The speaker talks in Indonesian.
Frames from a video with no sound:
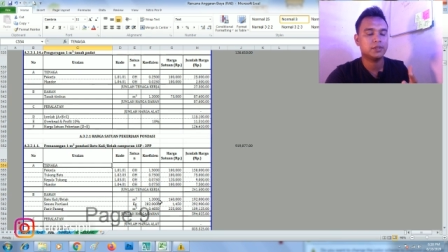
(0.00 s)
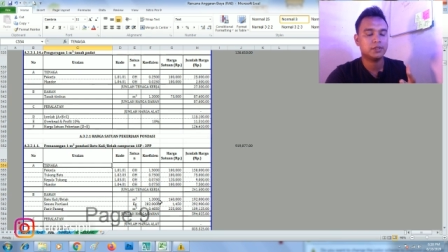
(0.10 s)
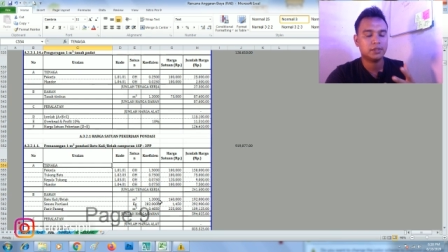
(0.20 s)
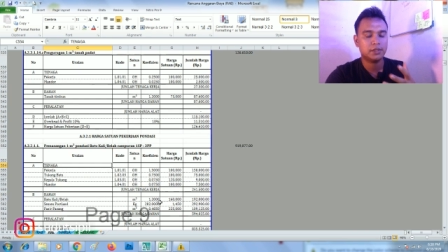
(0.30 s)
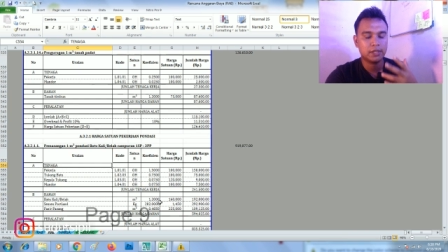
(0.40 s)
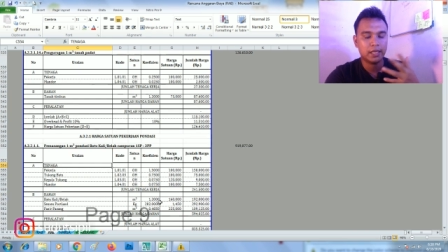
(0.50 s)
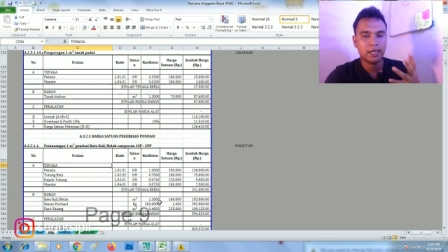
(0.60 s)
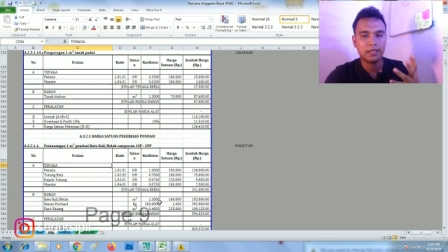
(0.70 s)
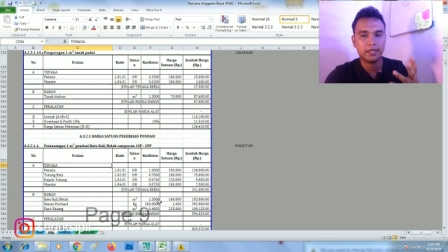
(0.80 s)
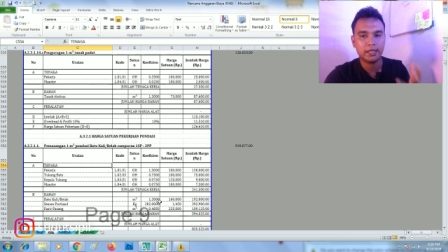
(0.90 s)

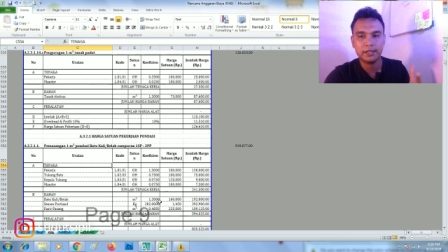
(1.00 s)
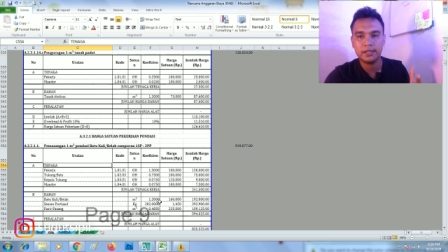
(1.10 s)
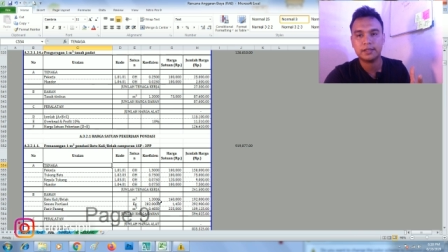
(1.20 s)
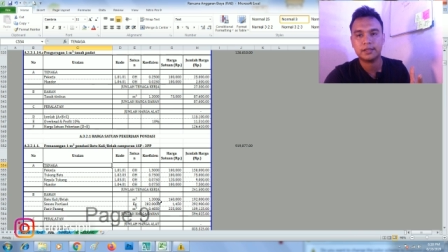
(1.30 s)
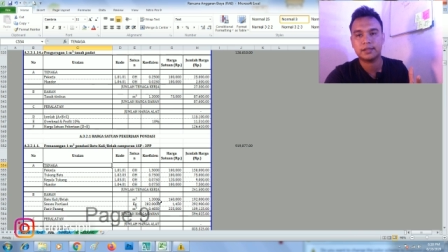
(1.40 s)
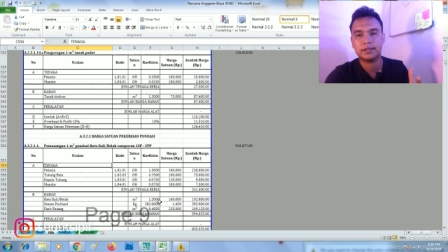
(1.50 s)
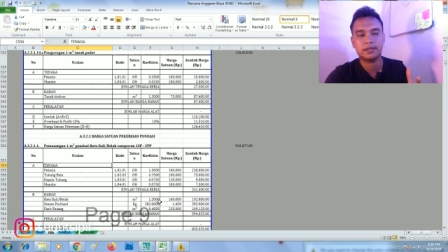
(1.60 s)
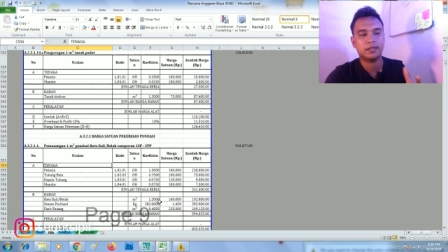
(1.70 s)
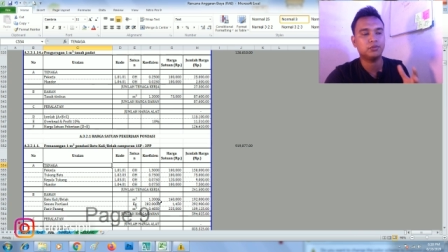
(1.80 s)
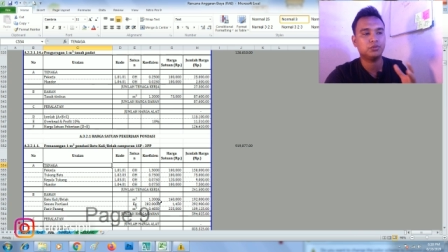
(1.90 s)
secara teknis
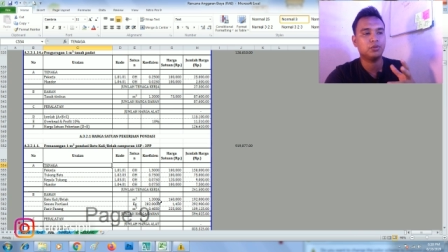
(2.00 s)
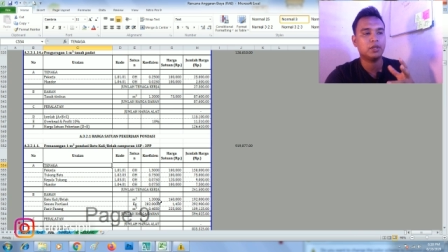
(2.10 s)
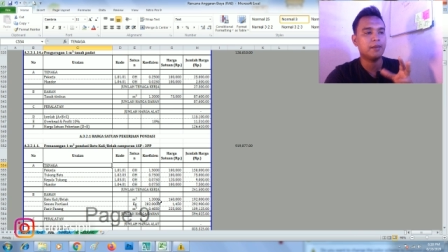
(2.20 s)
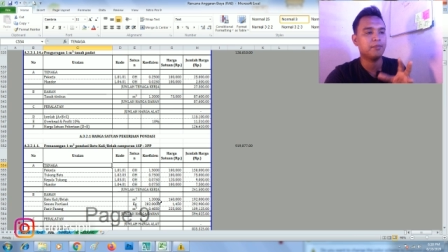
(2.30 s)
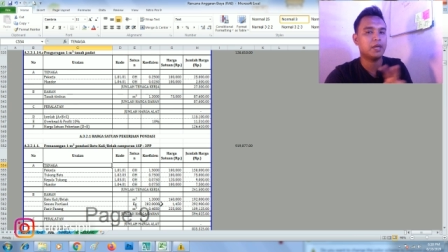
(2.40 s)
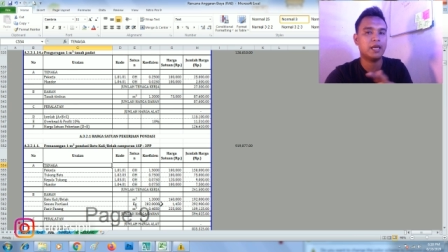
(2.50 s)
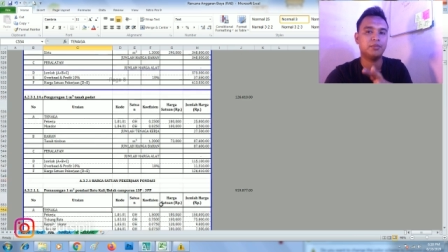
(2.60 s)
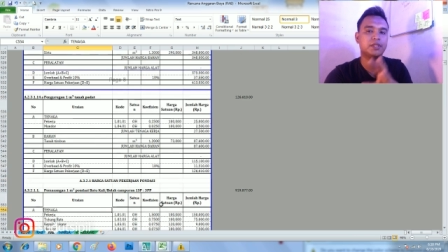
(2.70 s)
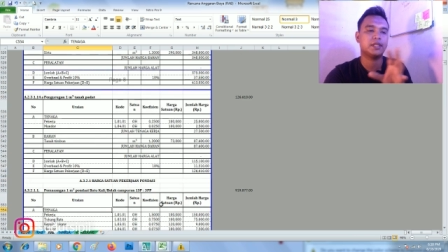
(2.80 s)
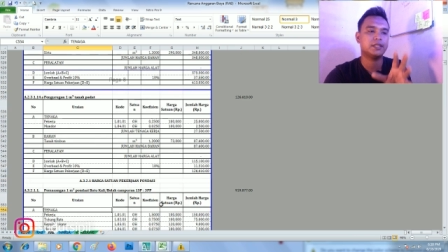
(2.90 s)
untuk erat
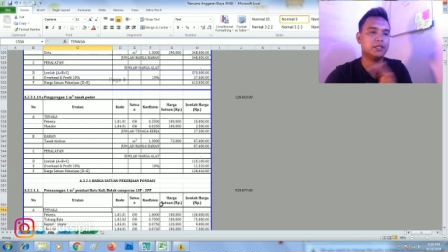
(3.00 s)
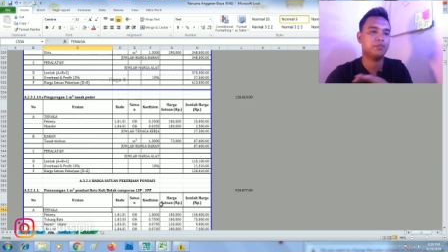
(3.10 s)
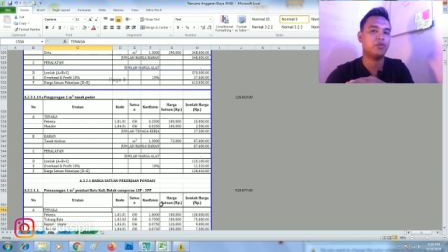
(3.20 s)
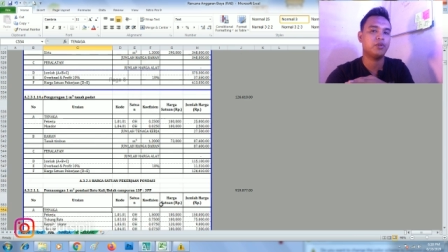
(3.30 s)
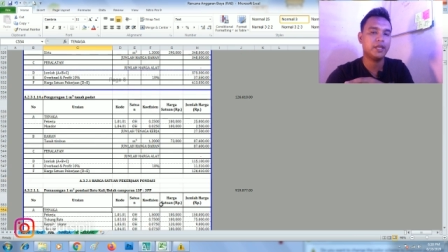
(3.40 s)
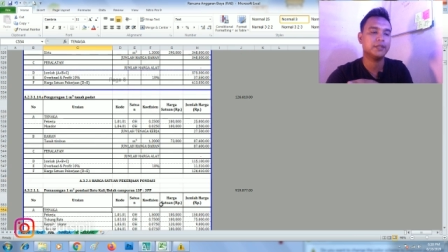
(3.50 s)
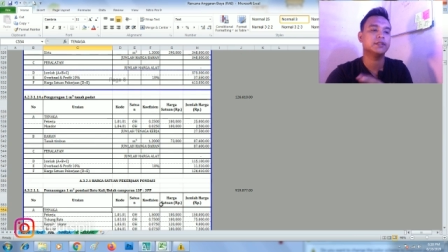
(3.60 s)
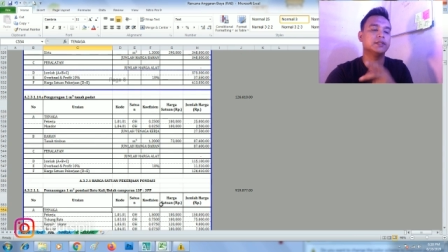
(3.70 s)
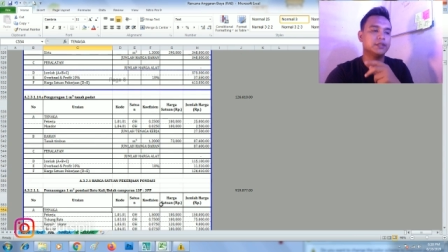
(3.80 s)
administrasi proyek